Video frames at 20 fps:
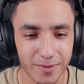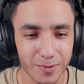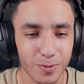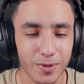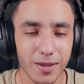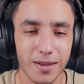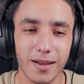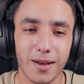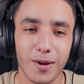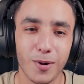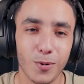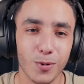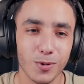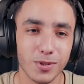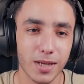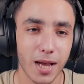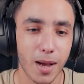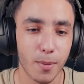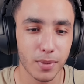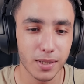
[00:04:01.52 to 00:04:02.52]
والله
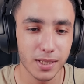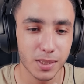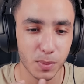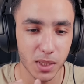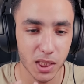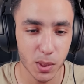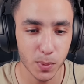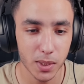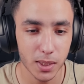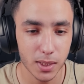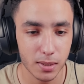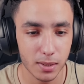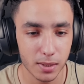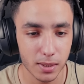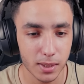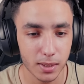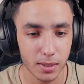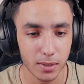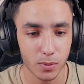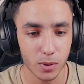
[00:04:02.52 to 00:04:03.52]
اخوتي عمري سمعت بهذا
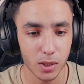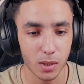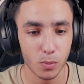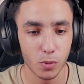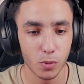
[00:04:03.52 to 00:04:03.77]
الديسك وهذا